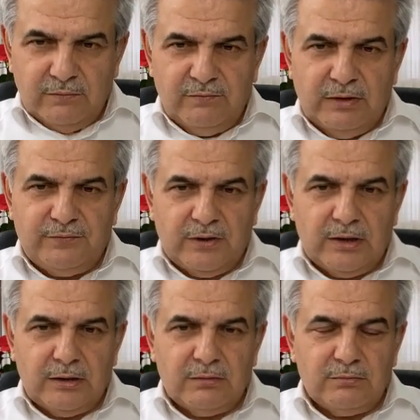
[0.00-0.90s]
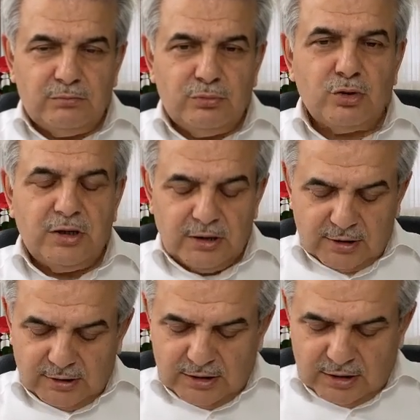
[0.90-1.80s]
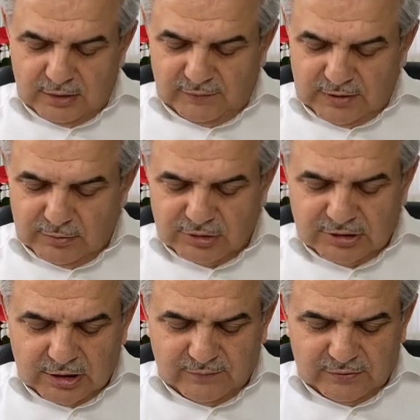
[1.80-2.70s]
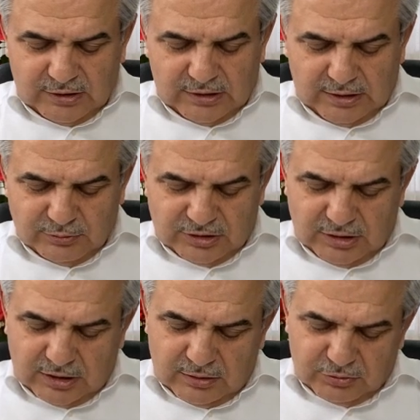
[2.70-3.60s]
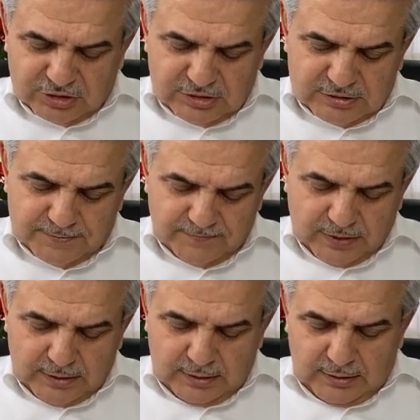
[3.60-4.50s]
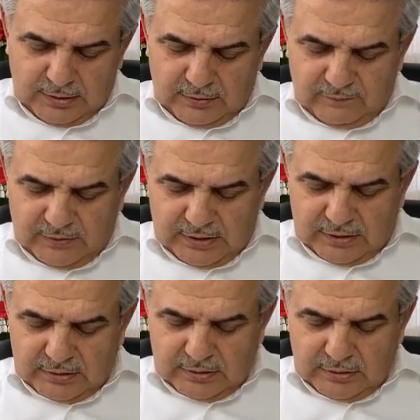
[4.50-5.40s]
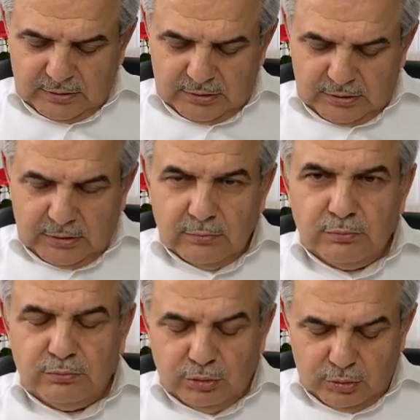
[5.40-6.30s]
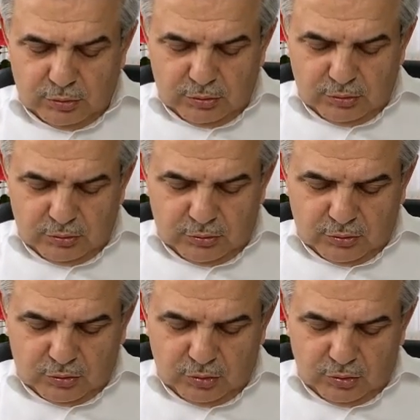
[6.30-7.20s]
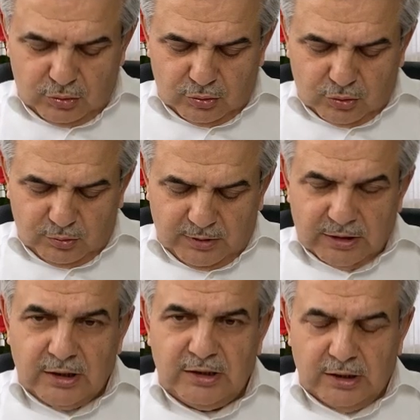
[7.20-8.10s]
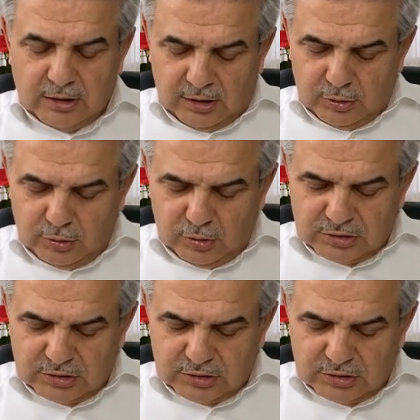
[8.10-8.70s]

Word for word: Vefa buraya kadar Efendimiz tarafından temsil edilmiştir. Ve bu kuyu Kuba'da yer alıyor.